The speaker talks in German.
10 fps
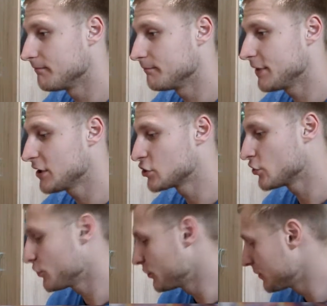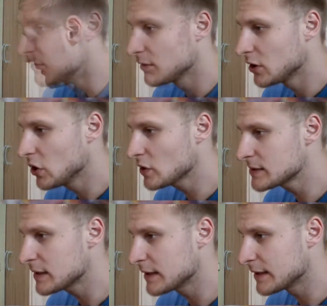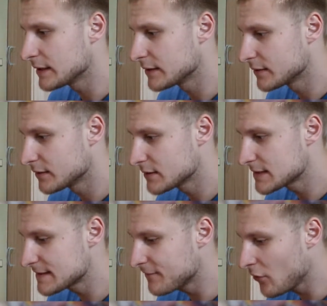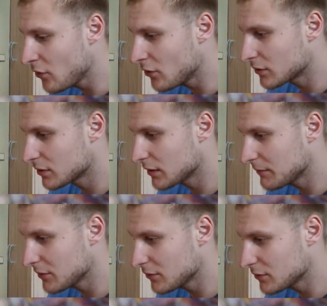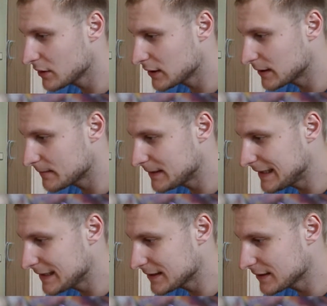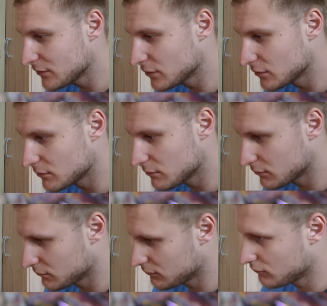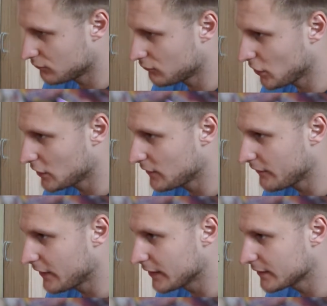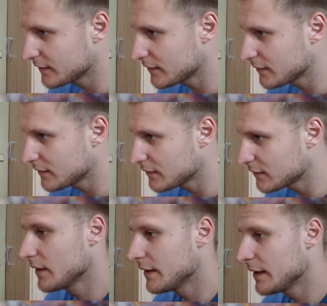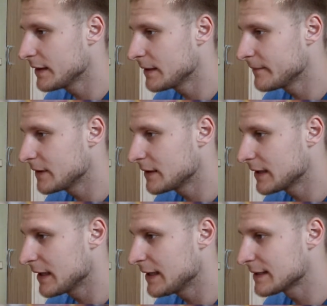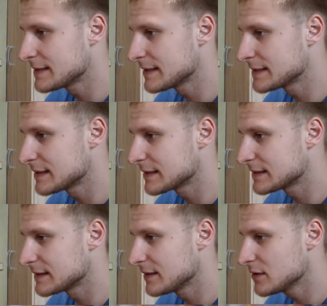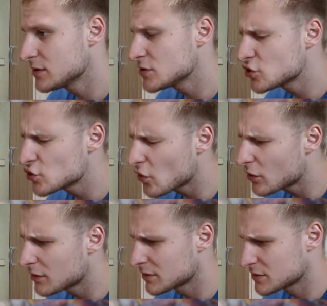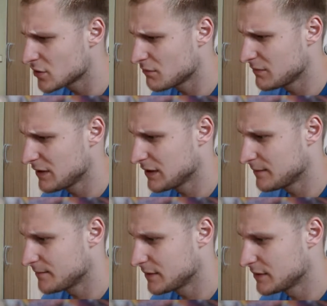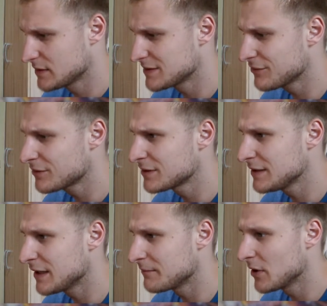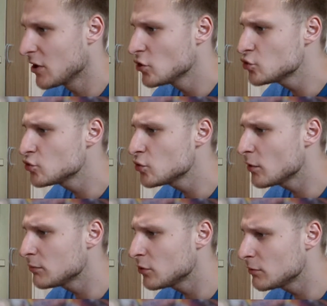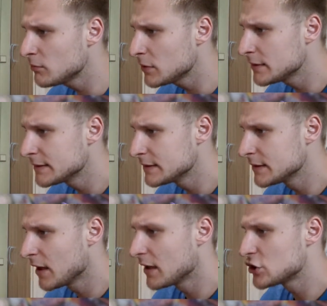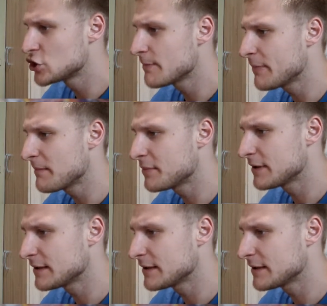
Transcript: bitteschön. Glücksei. Zwollock habe ich auch noch nicht gehabt. Diktri und ein sehr verängstigtes. Dann haben wir Gala Zickzacks, Sockensomniam, Sockniam, Snomnom, Chimpep,